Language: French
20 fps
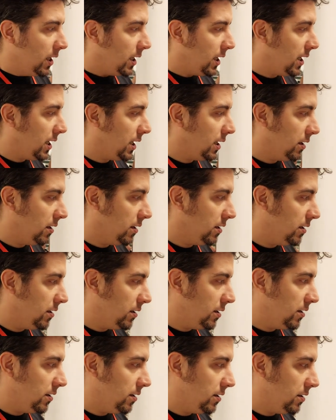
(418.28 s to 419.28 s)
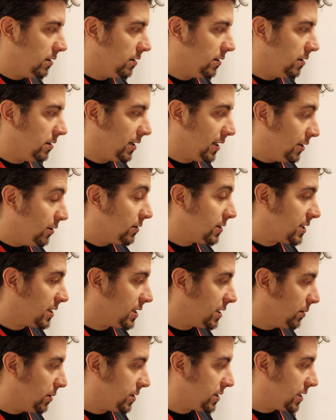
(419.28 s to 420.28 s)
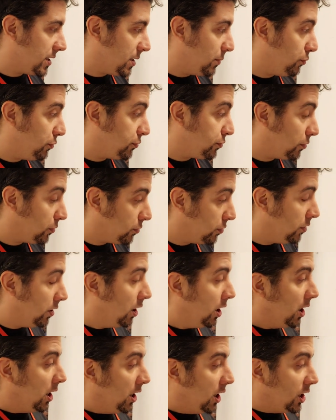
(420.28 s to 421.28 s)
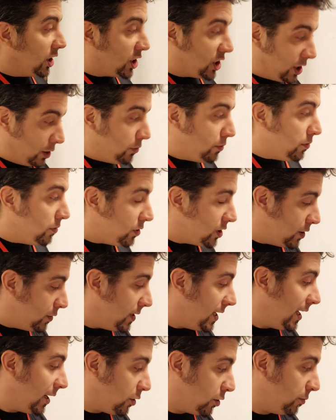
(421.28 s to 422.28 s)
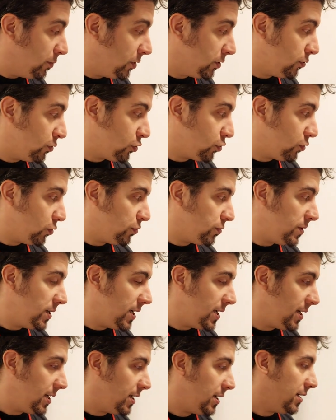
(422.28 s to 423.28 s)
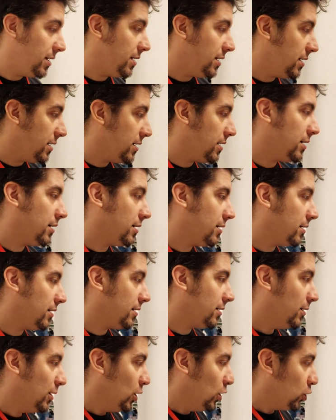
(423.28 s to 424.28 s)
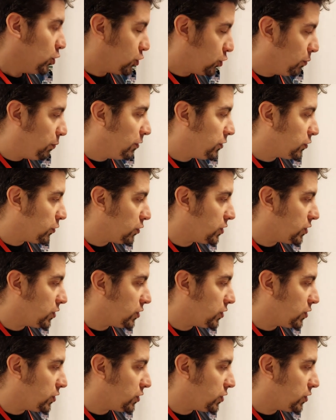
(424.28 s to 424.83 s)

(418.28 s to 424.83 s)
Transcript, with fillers: Et, euh, non, c'était plutôt cool. J'ai eu, eu de la commande aujourd'hui et je pense que